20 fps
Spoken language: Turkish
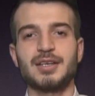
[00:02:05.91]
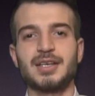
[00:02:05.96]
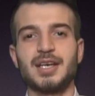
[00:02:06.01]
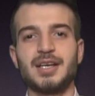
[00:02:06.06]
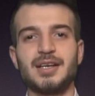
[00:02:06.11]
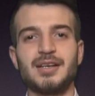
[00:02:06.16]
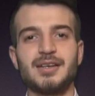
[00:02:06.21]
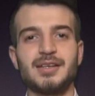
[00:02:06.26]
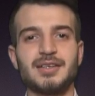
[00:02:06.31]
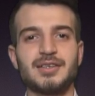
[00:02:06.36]

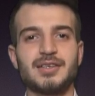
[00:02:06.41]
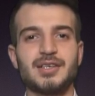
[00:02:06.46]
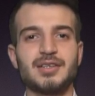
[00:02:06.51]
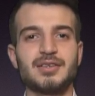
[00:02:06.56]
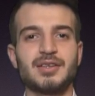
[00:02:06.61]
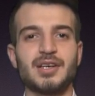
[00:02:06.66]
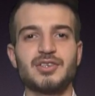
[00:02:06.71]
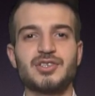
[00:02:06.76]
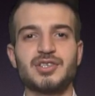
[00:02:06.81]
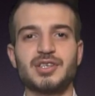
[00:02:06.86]
Gene
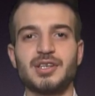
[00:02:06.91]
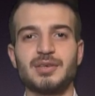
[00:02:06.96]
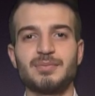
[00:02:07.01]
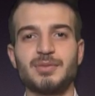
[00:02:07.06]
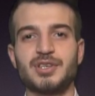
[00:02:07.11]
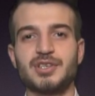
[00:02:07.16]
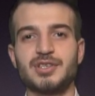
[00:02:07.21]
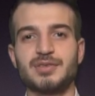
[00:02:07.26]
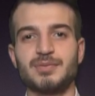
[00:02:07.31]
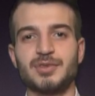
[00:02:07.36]
linkini de
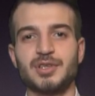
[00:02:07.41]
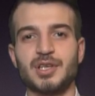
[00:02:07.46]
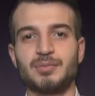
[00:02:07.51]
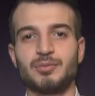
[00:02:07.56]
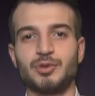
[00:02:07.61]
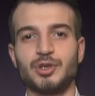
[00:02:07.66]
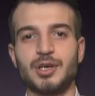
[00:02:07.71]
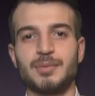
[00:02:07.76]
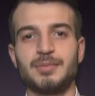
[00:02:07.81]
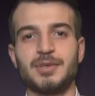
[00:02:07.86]
açıklama
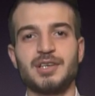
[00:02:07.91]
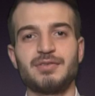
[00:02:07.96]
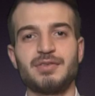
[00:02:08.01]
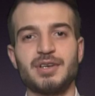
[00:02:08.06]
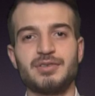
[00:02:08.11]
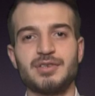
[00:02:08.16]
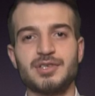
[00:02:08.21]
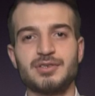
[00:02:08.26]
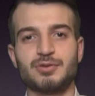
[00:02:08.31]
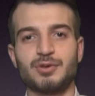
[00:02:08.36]
kısmında bulabilir
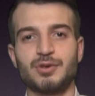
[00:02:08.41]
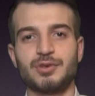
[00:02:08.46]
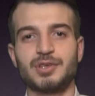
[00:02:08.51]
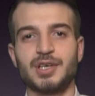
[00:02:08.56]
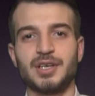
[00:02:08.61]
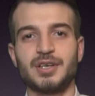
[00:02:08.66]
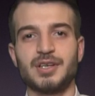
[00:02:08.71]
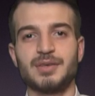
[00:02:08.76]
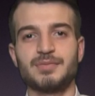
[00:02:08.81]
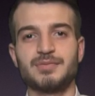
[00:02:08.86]
ve Discord
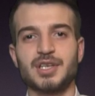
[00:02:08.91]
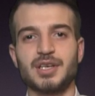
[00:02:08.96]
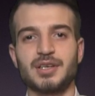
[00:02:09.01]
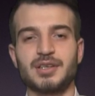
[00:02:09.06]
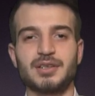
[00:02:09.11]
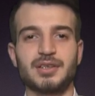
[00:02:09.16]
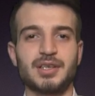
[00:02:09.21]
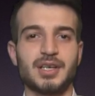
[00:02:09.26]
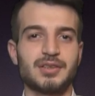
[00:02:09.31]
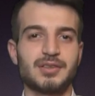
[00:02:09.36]
kanalımıza
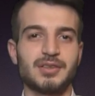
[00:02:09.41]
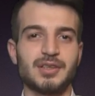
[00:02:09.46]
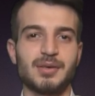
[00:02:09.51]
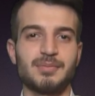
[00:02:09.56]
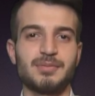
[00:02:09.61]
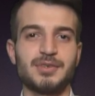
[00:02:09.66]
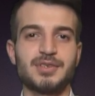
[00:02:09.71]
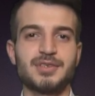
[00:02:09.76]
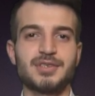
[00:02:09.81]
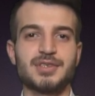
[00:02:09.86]

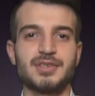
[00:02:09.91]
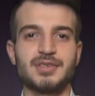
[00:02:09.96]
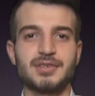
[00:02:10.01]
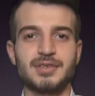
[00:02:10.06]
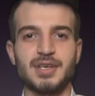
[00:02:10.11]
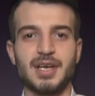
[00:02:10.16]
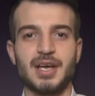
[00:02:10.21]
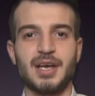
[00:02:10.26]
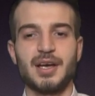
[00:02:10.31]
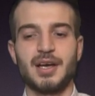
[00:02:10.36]

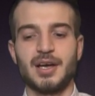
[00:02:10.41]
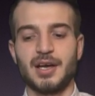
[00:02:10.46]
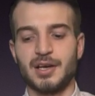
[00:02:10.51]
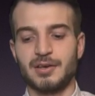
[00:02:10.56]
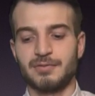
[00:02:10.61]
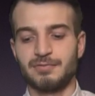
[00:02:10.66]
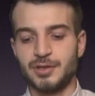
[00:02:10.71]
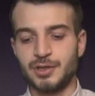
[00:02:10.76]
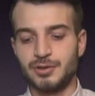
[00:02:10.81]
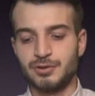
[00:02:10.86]
katılabilirsiniz.
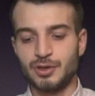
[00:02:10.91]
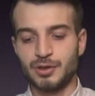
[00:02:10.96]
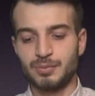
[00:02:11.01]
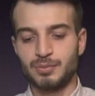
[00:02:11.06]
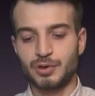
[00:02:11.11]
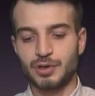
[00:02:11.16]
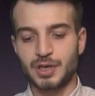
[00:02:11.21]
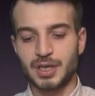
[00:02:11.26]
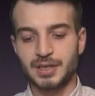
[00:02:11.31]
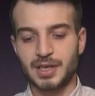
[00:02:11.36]

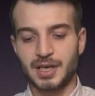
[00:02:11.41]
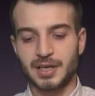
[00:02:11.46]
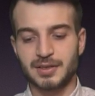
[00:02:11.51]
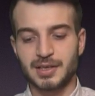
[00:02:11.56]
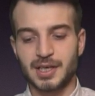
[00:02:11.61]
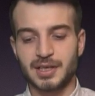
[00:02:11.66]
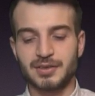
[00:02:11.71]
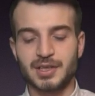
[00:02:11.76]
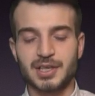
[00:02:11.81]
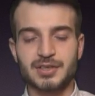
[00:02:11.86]
Video bu
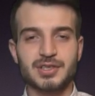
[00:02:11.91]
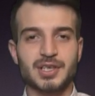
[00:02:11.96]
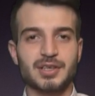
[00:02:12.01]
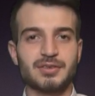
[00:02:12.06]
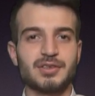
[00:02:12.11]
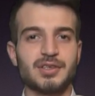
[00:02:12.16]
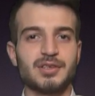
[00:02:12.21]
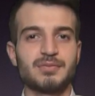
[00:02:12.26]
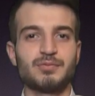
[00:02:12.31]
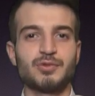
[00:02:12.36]
kadardı.
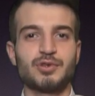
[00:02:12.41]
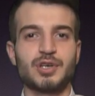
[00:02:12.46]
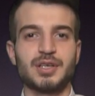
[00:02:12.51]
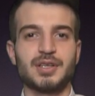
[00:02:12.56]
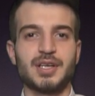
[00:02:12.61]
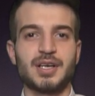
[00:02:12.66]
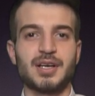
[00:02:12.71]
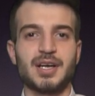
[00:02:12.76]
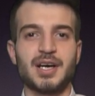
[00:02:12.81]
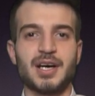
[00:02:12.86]
Anlatacaklarım bu
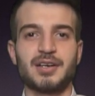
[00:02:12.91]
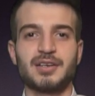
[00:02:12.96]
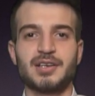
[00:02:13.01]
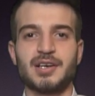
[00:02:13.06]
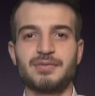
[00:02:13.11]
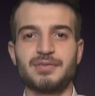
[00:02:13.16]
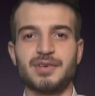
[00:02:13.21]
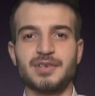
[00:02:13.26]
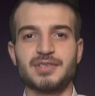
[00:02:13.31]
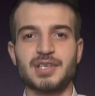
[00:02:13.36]
kadar. Eğer
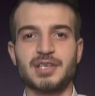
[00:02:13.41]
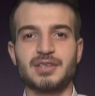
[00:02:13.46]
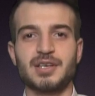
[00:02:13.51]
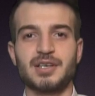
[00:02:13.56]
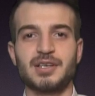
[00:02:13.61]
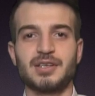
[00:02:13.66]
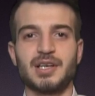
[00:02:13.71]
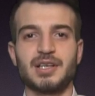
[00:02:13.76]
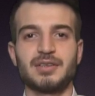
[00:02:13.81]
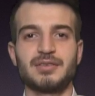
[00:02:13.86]
kafanıza
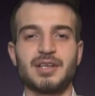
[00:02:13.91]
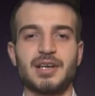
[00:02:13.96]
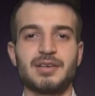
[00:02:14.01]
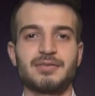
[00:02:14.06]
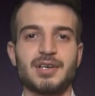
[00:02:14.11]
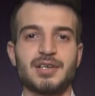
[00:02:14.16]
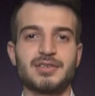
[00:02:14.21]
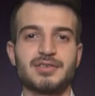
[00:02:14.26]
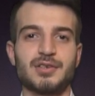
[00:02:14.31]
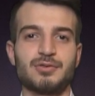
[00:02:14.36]
takılanlar
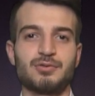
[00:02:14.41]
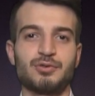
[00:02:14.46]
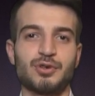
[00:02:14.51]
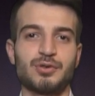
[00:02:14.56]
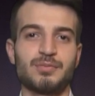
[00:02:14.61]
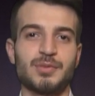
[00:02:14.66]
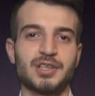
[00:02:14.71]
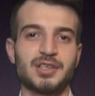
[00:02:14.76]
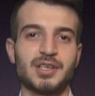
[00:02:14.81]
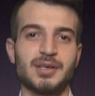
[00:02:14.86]
varsa
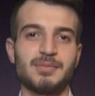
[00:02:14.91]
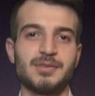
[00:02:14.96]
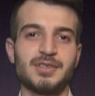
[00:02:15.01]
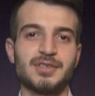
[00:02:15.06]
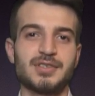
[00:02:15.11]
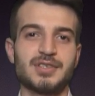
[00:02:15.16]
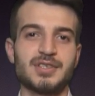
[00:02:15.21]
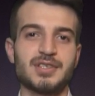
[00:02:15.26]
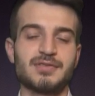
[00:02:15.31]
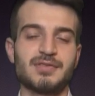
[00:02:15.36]
yorum
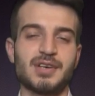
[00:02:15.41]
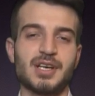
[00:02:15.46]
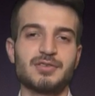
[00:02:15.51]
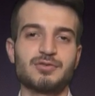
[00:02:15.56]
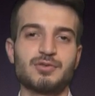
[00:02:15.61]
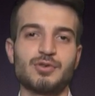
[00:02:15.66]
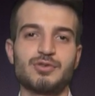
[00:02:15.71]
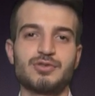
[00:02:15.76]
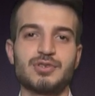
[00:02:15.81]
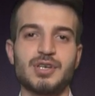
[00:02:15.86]
atabilirsiniz veya
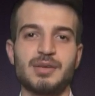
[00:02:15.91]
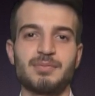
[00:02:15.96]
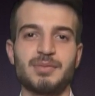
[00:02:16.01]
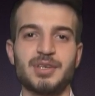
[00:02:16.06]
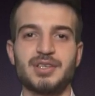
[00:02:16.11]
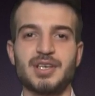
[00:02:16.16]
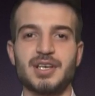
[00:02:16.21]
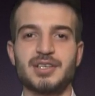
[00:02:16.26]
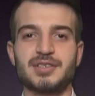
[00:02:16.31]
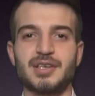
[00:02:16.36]
sosyal
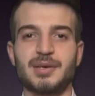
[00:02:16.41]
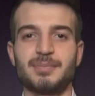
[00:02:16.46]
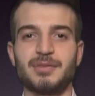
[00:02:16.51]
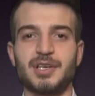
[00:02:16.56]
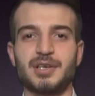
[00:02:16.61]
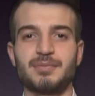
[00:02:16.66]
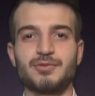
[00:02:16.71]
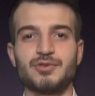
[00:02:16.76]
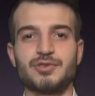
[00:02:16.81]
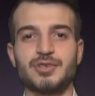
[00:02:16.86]
medya
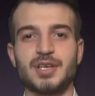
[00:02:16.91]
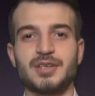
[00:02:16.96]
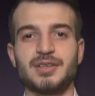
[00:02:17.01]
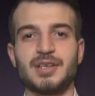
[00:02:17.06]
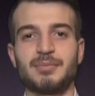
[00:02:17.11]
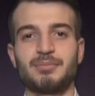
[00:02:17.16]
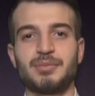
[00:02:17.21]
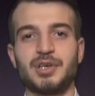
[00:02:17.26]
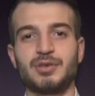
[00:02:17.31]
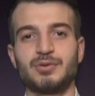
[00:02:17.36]
hesaplarımız
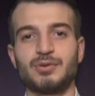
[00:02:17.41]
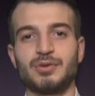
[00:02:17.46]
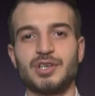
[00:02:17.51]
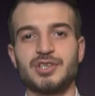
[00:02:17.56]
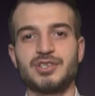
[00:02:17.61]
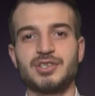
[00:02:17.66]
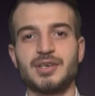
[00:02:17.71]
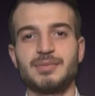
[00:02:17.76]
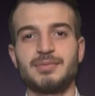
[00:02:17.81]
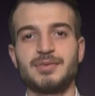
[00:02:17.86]
üzerinden bana
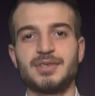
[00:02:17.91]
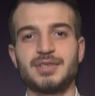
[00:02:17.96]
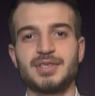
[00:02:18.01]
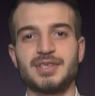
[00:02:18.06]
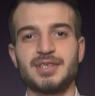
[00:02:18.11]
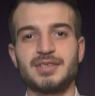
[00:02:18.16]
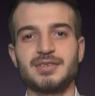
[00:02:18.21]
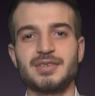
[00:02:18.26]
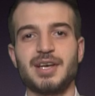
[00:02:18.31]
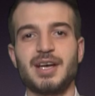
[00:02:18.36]

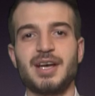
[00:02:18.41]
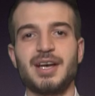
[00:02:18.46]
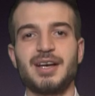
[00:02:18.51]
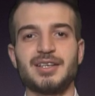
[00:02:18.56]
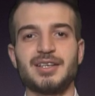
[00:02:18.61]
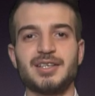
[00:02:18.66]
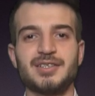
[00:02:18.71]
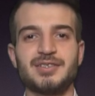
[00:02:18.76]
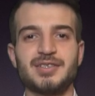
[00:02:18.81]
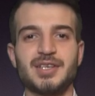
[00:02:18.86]
ulaşabilirsiniz.
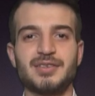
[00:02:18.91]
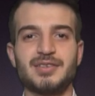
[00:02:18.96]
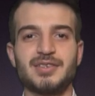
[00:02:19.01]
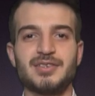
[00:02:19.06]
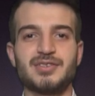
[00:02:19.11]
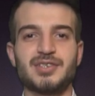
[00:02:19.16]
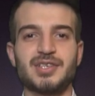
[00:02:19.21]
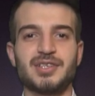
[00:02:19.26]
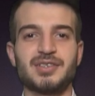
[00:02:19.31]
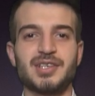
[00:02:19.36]

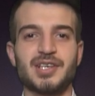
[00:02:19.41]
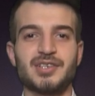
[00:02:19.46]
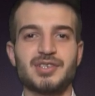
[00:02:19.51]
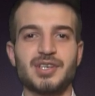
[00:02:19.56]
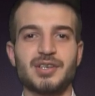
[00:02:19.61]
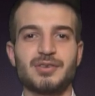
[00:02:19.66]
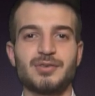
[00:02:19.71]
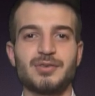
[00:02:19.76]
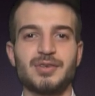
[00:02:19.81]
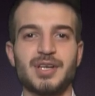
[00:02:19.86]
İzlediğiniz için
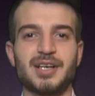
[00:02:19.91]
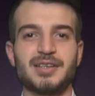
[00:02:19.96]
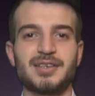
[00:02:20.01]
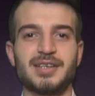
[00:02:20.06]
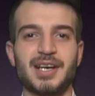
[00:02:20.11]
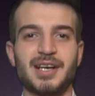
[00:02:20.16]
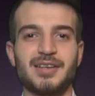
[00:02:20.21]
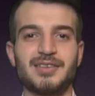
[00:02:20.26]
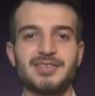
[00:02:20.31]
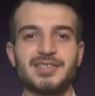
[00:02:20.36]
teşekkürler.
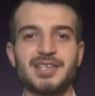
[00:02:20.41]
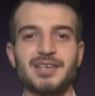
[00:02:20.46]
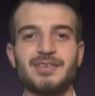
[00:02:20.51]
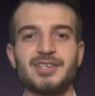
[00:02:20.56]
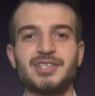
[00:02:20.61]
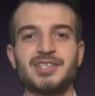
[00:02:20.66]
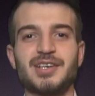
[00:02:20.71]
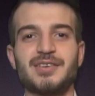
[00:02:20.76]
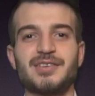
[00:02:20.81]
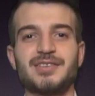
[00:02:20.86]
Kendinize
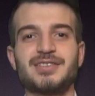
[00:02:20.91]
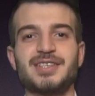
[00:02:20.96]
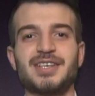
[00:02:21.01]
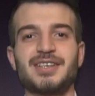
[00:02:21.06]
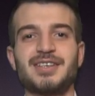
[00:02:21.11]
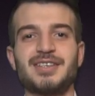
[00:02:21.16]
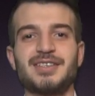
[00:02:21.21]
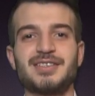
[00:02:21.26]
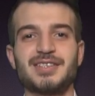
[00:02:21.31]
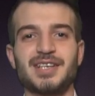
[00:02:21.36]
ve
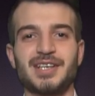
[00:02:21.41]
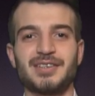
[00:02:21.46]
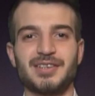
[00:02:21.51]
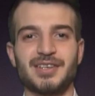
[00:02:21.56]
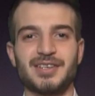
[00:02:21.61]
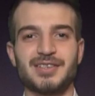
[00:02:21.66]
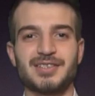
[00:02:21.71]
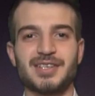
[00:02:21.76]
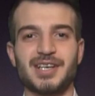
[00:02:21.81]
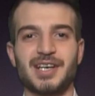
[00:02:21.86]
çevrenizdeki
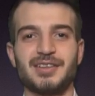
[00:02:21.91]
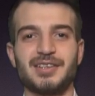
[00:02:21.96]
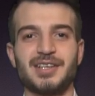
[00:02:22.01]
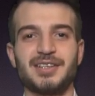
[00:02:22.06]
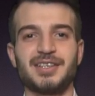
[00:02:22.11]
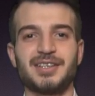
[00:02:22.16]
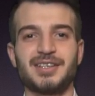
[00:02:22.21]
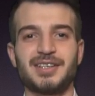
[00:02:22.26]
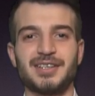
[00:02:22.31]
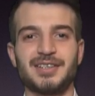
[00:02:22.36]
insanların
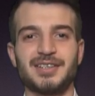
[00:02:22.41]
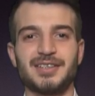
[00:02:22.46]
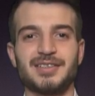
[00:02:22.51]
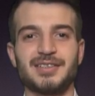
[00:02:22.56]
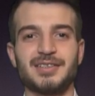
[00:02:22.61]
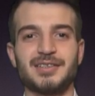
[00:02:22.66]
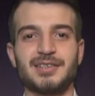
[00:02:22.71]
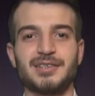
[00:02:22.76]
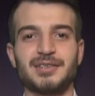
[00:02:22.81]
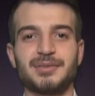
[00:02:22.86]
sağlığına dikkat
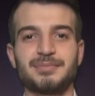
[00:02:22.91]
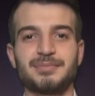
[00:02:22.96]
edin.